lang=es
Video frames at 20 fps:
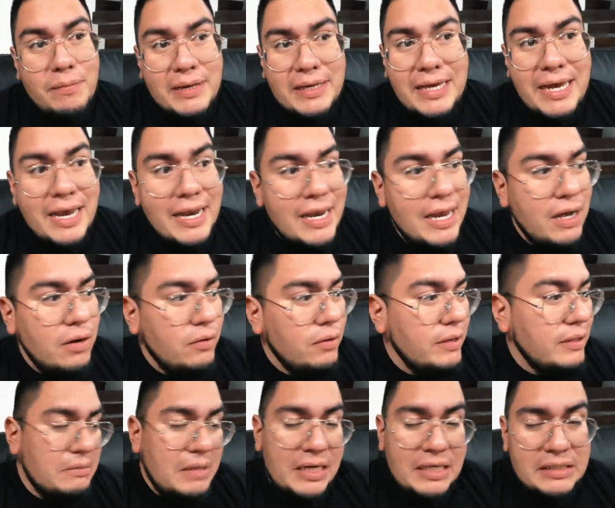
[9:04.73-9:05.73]
mañana
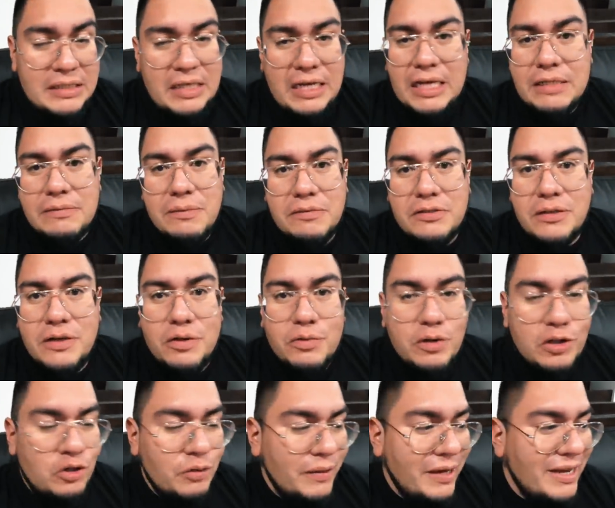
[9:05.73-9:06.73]
o en tres días, vamos a ver
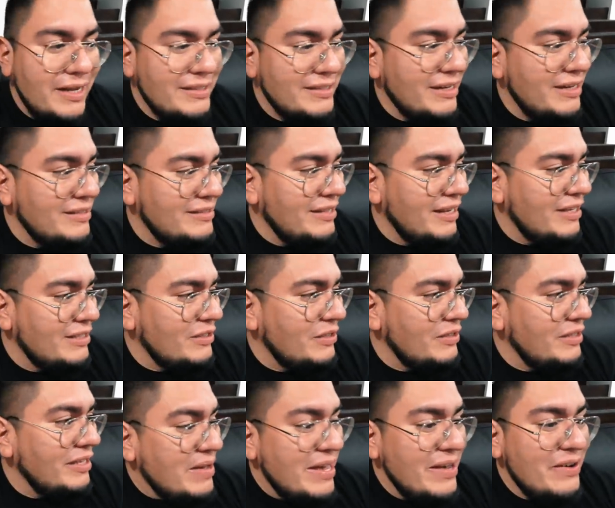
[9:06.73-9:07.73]
cuándo vienen a hacer la
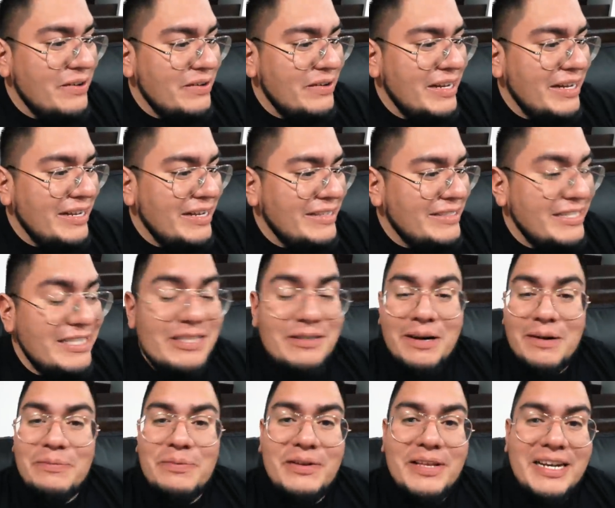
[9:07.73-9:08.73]
instalación, pero eh, sí se
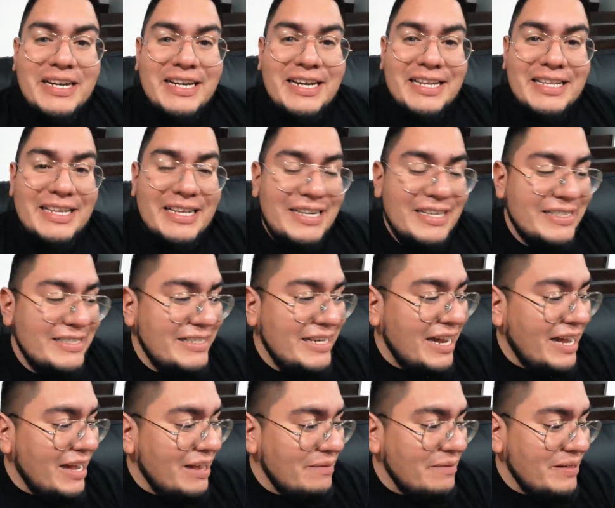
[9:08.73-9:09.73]
va a poder, carnales,
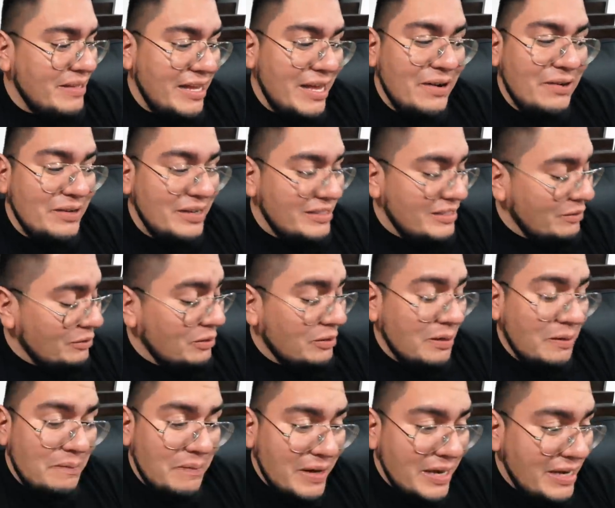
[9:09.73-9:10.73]
ya vinieron, les digo
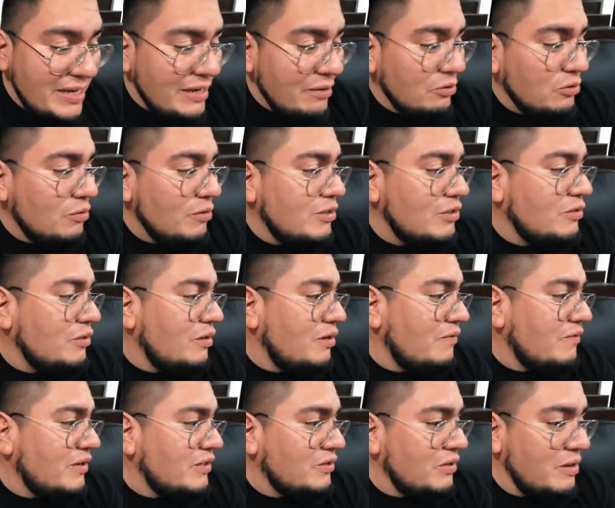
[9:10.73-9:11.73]
Total Play, ya autorizó
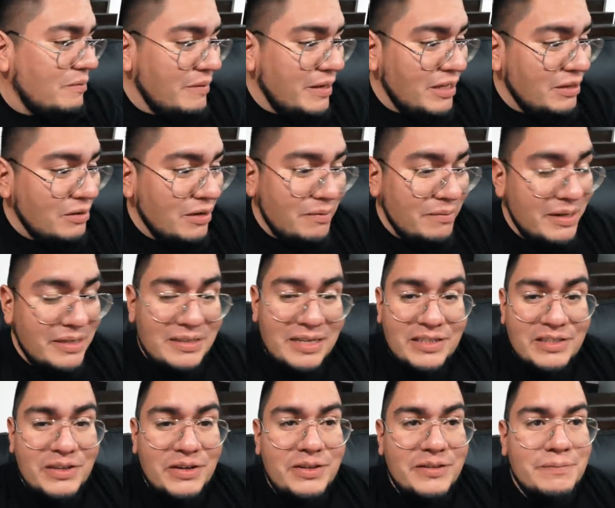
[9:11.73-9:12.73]
el fraccionamiento, la
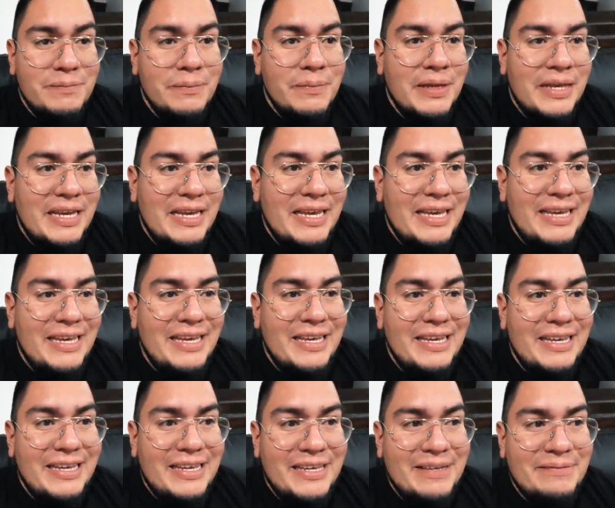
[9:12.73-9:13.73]
administración
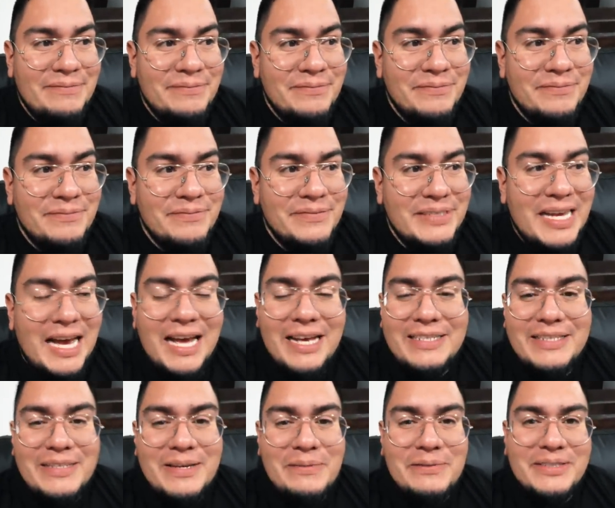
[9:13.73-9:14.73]
y ya,
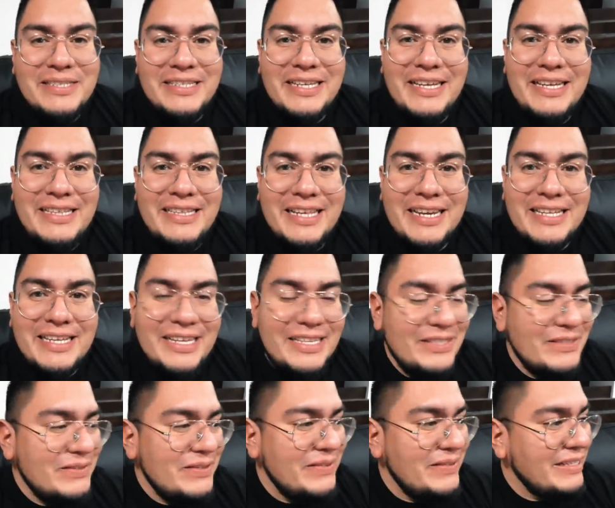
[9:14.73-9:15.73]
vamos en internet,
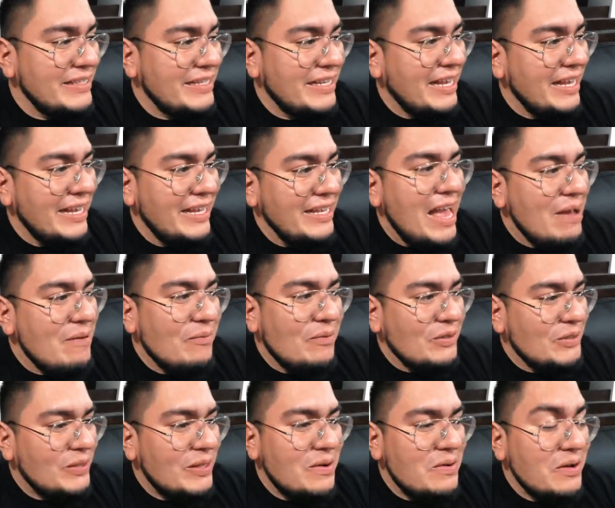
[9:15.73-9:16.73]
¿no? En qué
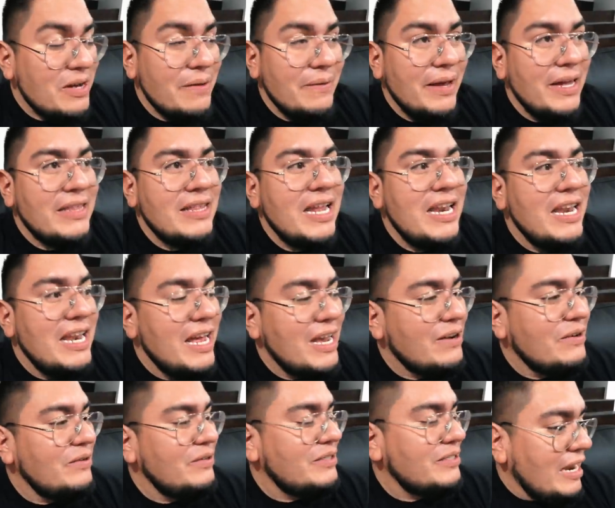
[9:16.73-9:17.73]
emoción lo que veía tan
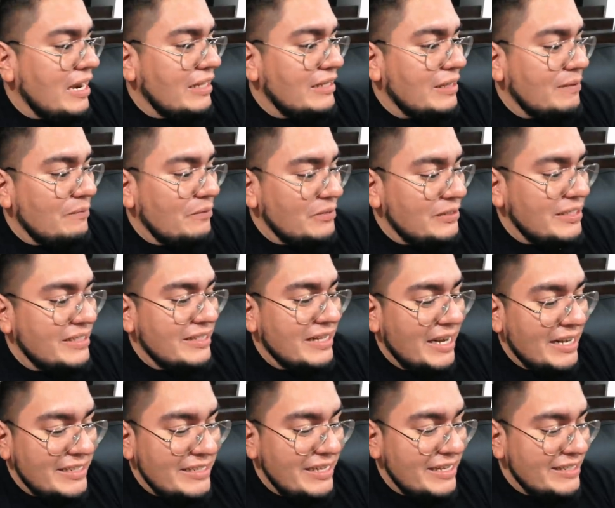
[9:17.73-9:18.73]
lejos. La neta, muchas
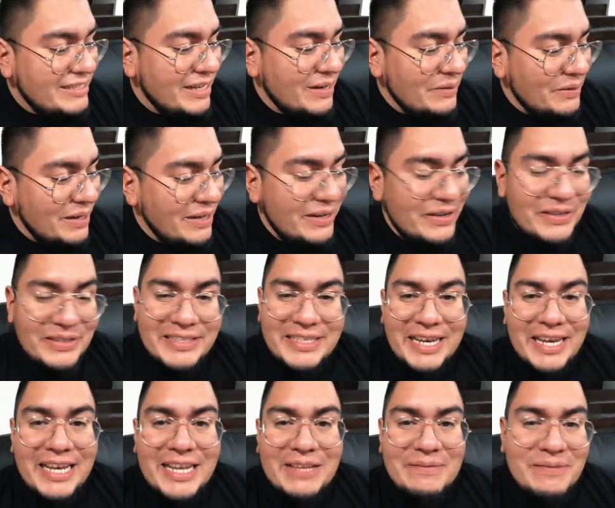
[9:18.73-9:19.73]
gracias al buen
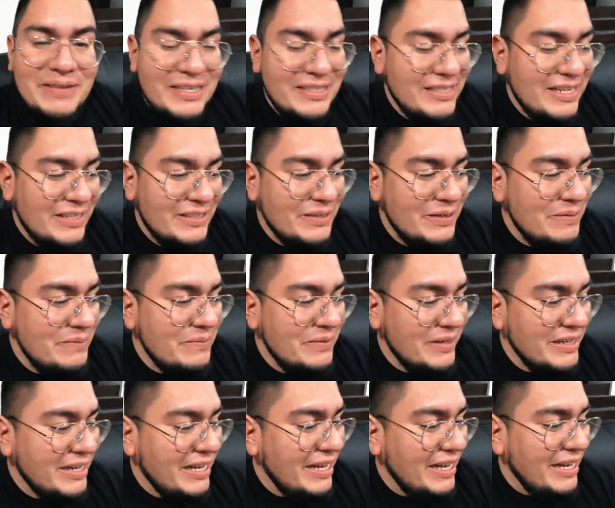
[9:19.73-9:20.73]
José y a la administración
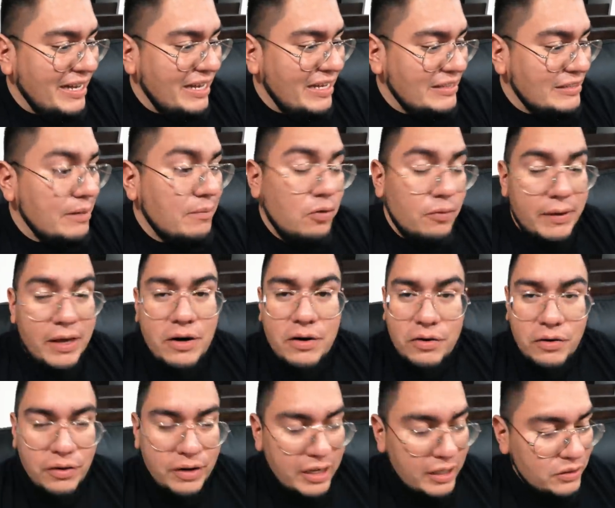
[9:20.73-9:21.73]
porque eh, se
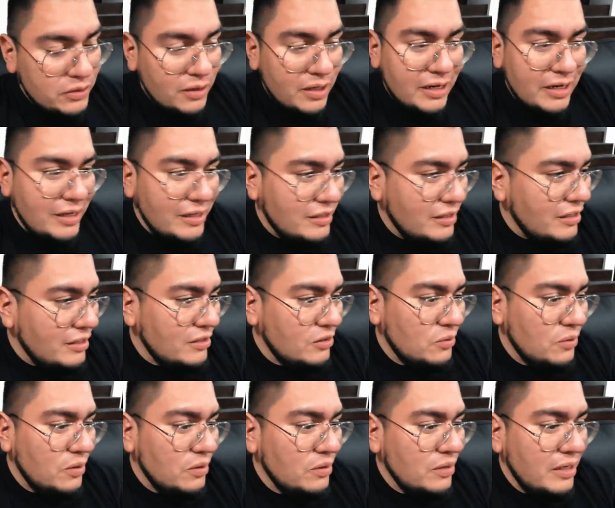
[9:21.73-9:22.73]
movieron con eso, la neta,
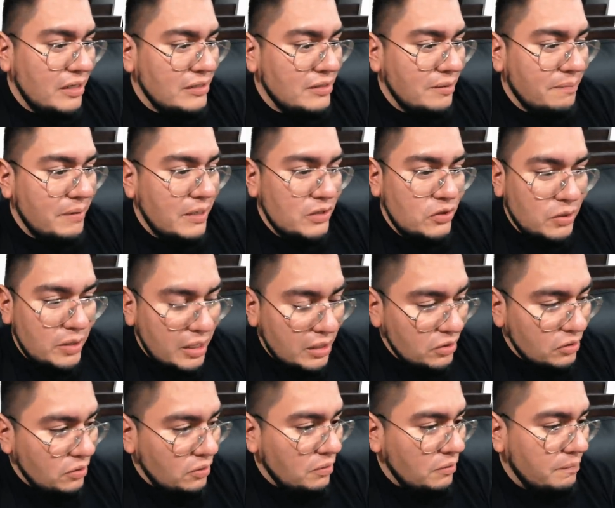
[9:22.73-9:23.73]
estuvieron este,
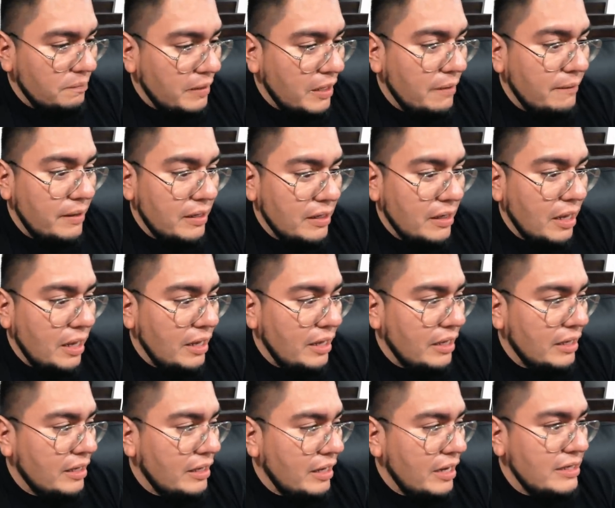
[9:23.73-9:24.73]
presionando para ver
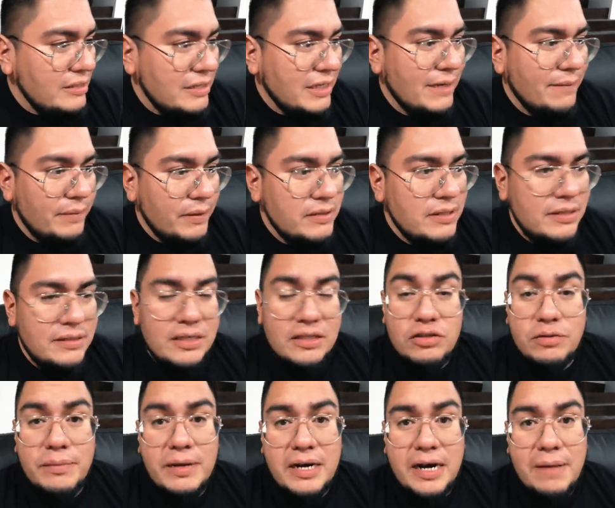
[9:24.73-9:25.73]
eh, quién es el que puede hacer la
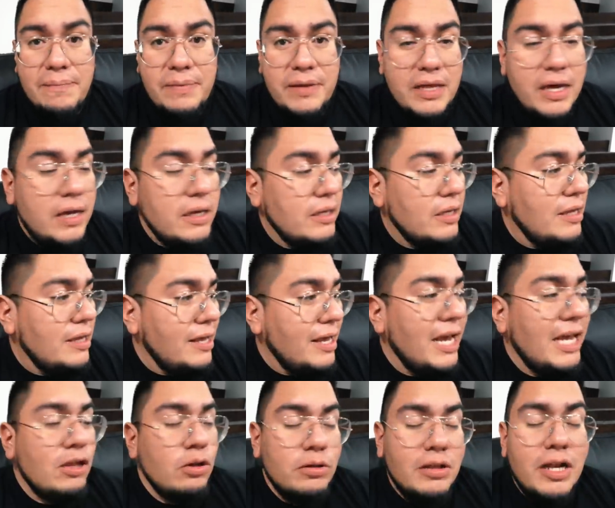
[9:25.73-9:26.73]
instalación más rápida
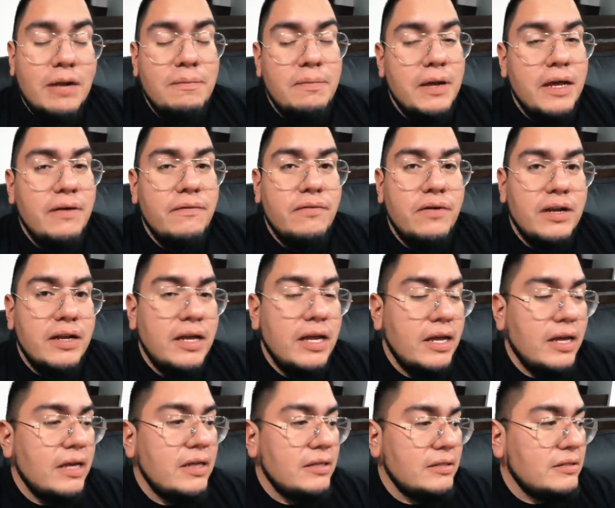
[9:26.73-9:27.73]
y Total Play fue el
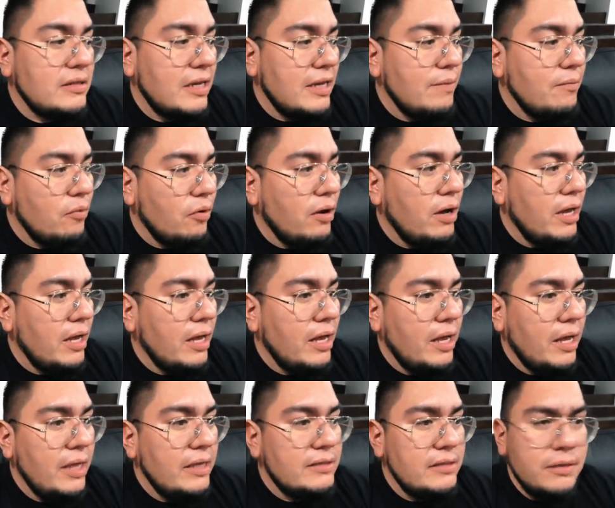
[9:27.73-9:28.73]
que se animó
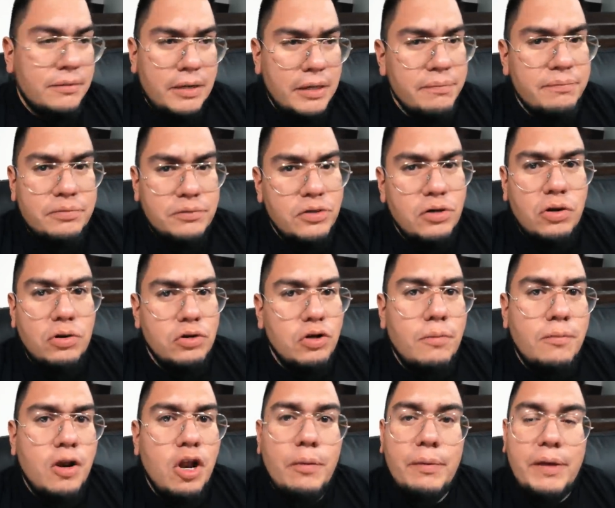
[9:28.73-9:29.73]
a decir, güey, yo, yo me lo